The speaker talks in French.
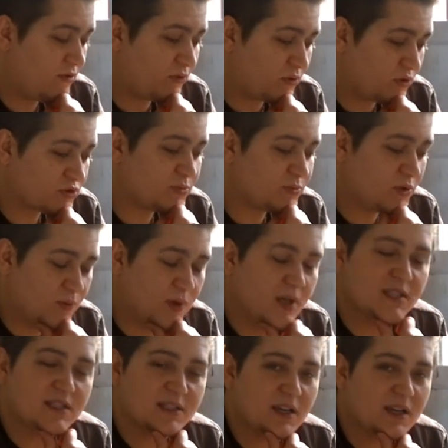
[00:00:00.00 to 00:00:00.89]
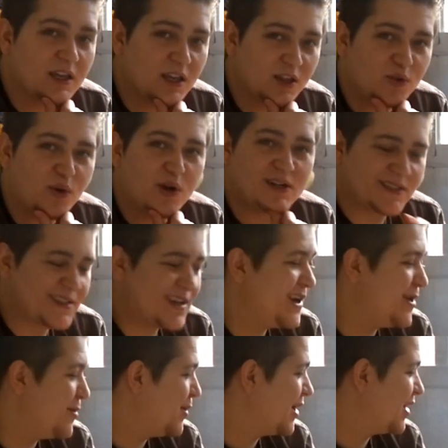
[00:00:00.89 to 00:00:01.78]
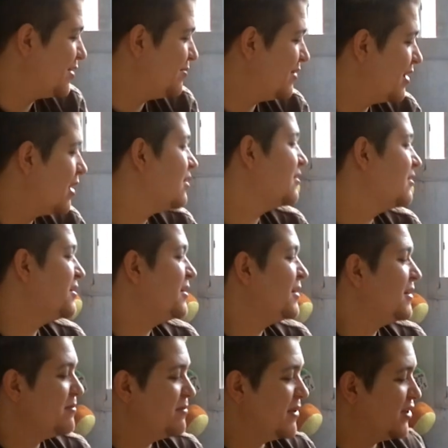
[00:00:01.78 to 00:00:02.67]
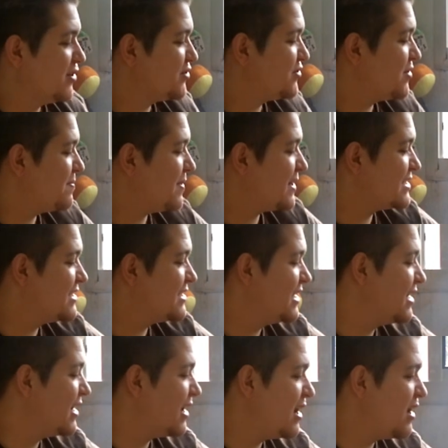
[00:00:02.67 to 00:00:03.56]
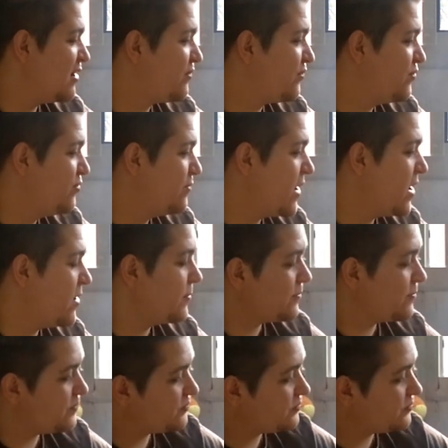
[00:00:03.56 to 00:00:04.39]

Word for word: franchement, 5 étoiles, ça les mérite bien. Maintenant, je vais passer à la fumée.